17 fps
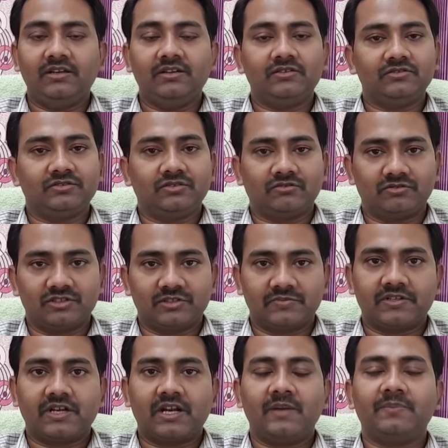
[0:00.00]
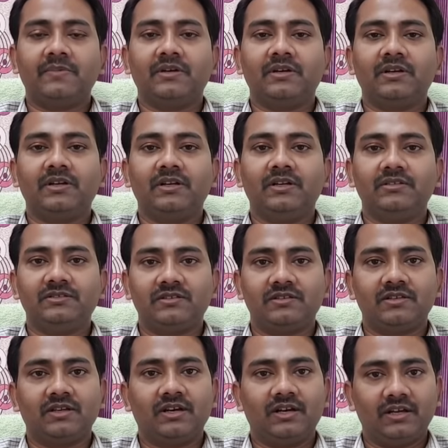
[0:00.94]
तो ज़रूर सब्सक्राइब कर लें
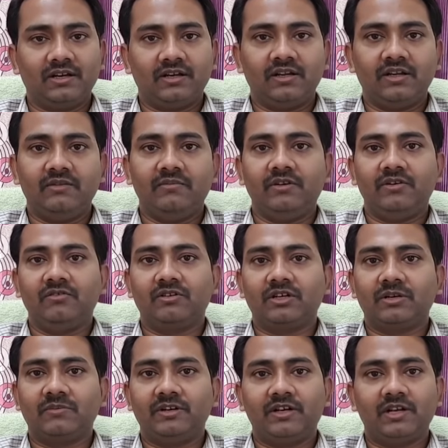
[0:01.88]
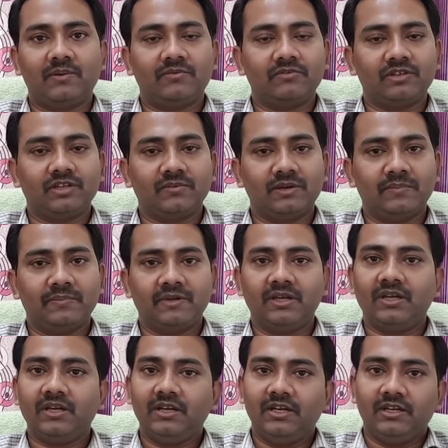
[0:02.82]
जिससे हर नई वीडियो का अपडेट आपको समय
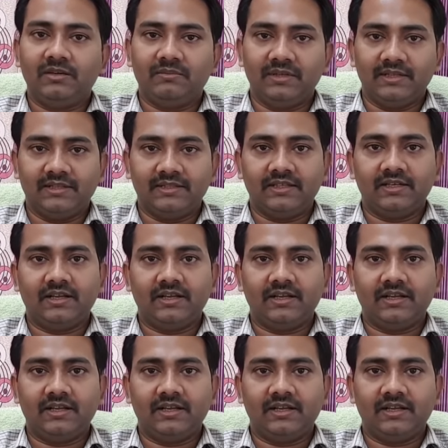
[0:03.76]
पर मिलते